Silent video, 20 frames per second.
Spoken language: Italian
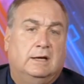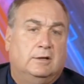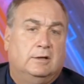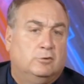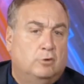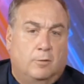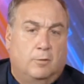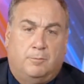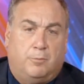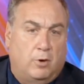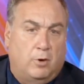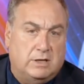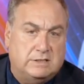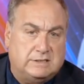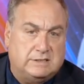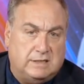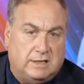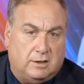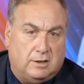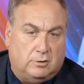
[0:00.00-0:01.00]
non può
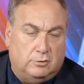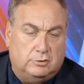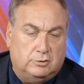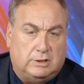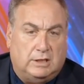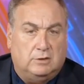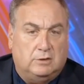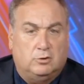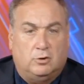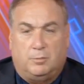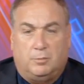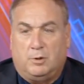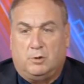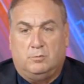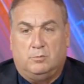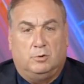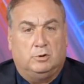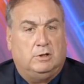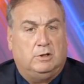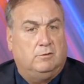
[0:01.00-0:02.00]
essere contento, per
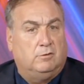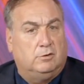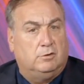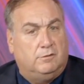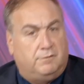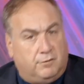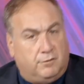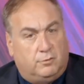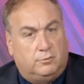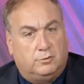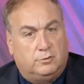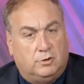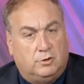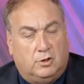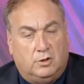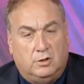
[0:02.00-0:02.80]
un motivo di fondo,